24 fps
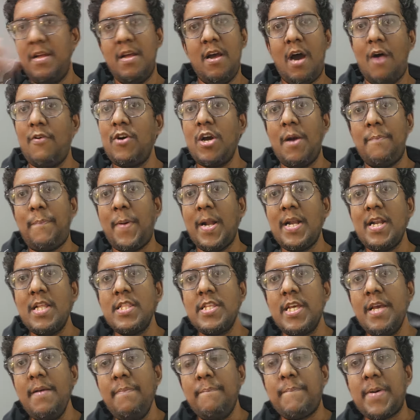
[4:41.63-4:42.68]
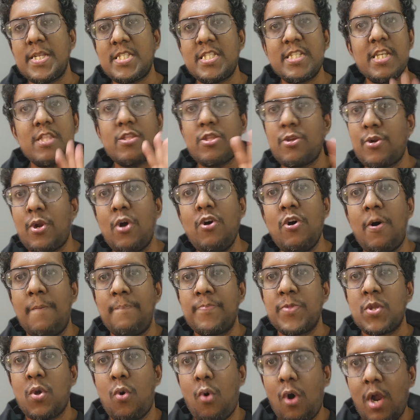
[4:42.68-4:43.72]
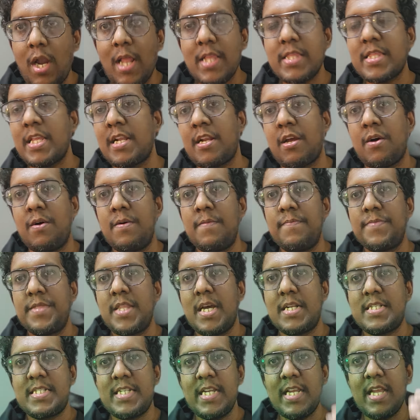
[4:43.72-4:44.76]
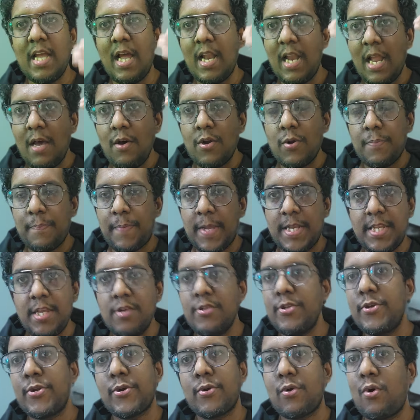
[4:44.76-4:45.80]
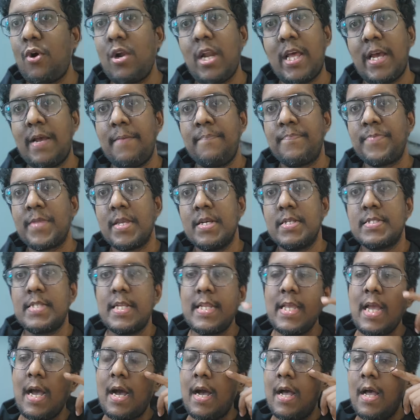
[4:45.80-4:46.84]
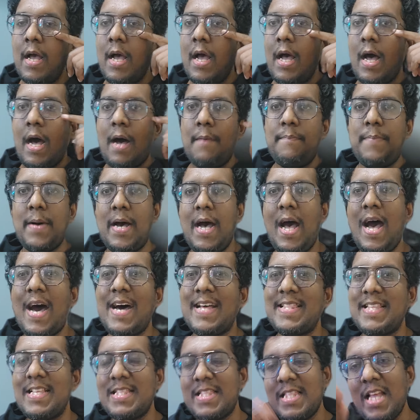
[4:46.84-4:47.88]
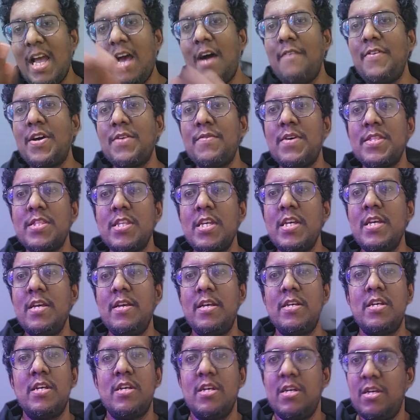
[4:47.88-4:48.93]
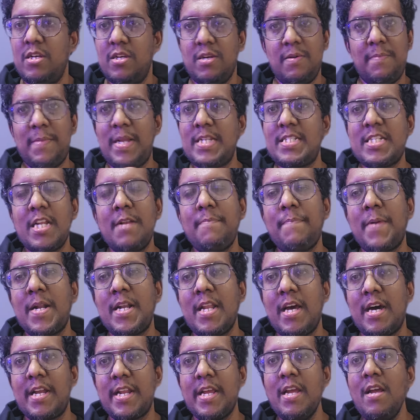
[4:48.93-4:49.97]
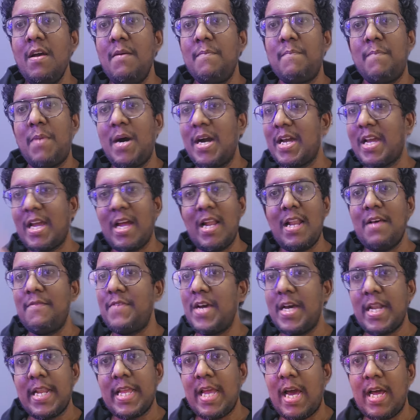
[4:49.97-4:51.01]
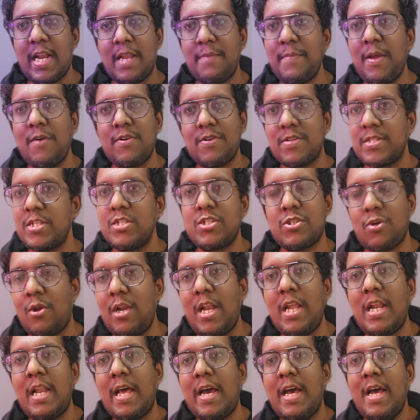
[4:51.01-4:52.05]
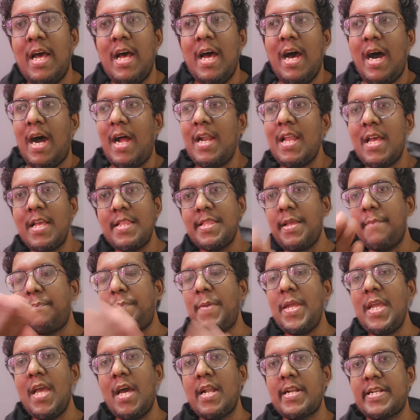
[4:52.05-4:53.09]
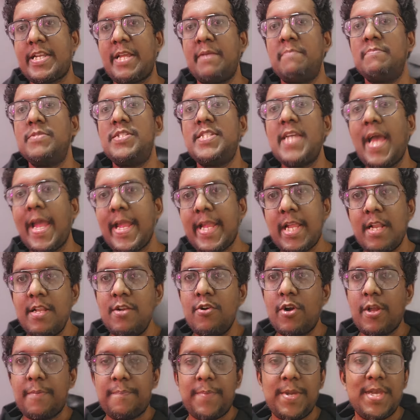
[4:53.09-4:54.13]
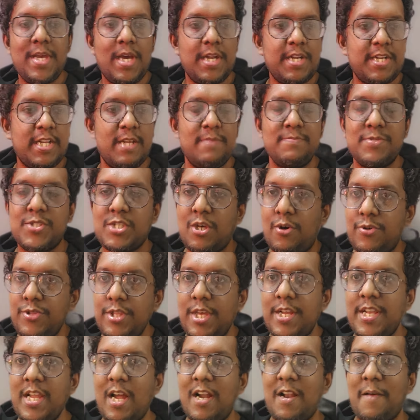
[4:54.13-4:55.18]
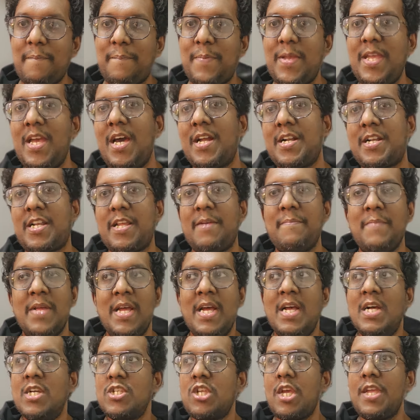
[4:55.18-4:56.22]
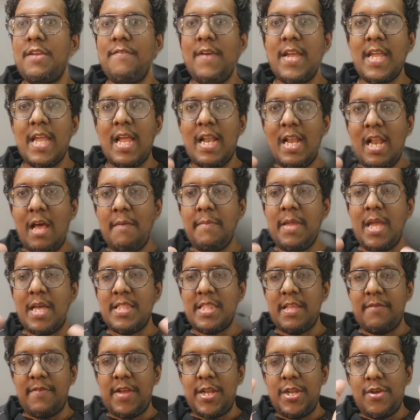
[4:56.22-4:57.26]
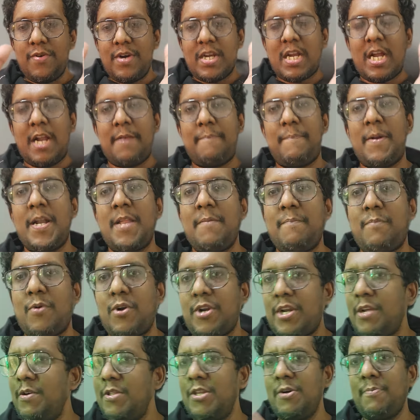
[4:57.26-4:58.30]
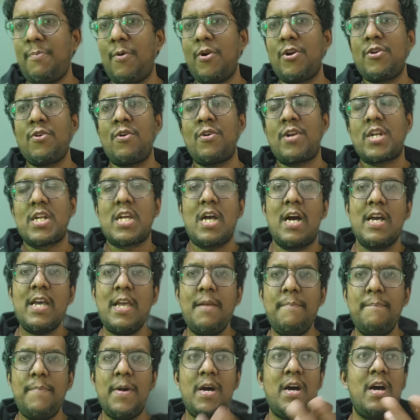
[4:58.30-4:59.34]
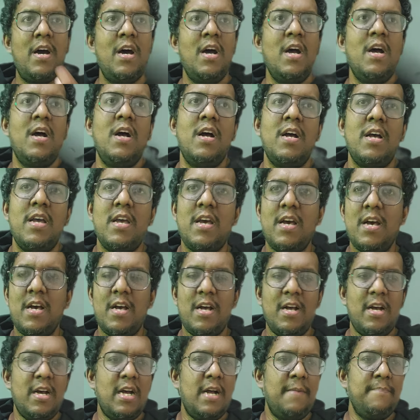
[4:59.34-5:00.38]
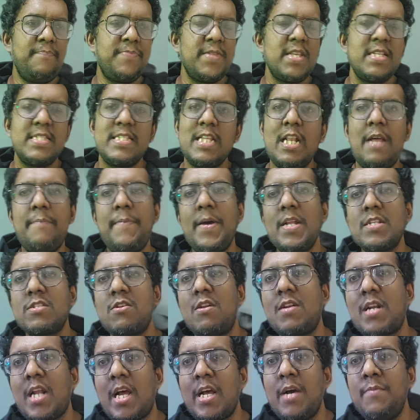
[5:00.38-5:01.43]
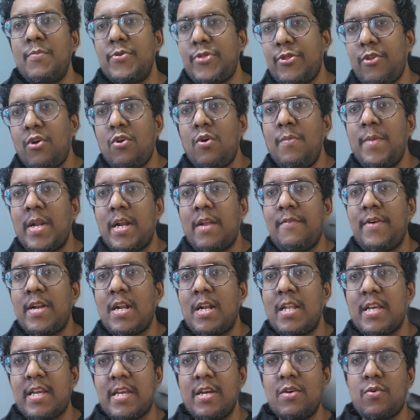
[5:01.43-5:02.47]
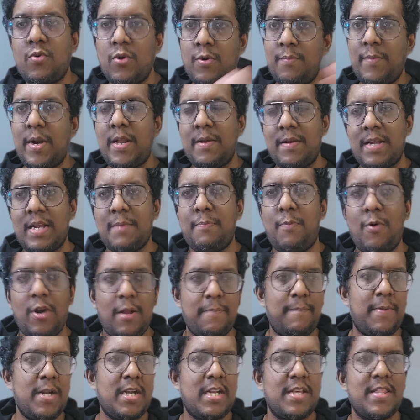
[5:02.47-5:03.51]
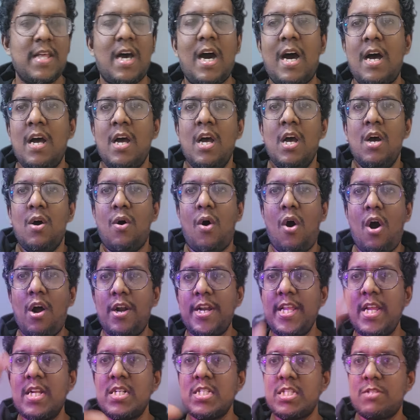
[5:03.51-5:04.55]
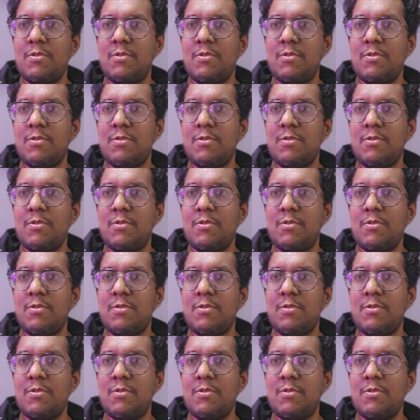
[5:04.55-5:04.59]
அவங்க பண்ணது பச்சை துரோகம் கோலத்தனம் தர்ஷிகாலாம் ஒரு பெரியது ஒரு கோலை சரியா அப்ப அதைத்தான் அவர் வந்து மென்ஷன் பண்ணாரு மக்களை வேற யாரையுமே அவர் வந்து சொல்லல ஆனா இந்த பிஆர் டீம் ஜாக்லினோட பிஆர் டீம் சௌந்தர்யாவோட பிஆர் டீம் ஸோ இவங்க எல்லாமே அந்த வீடியோவை கட் பண்ணி போட்டு இது போட்டு கொண்டிருக்காங்க இப்ப சில பேர் சொல்றாங்க முத்துக்குமரன் அவர்களுக்கு குறும்படம் போடப்பட்டதா ஆடியன்ஸ்